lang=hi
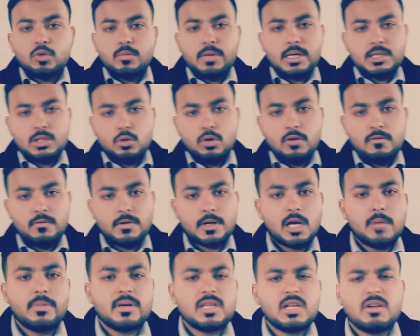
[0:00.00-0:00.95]
को तुम्हारे से कोई
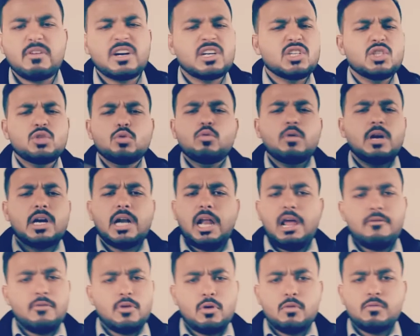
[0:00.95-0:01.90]
फर्क नहीं पड़ता बट डू वट
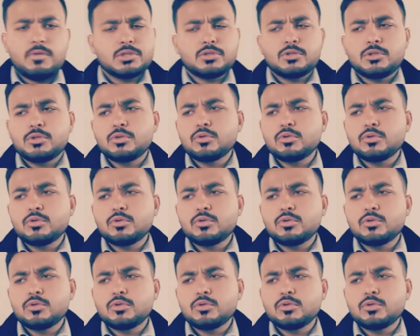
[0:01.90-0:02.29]
एवर यू वॉन्ट टू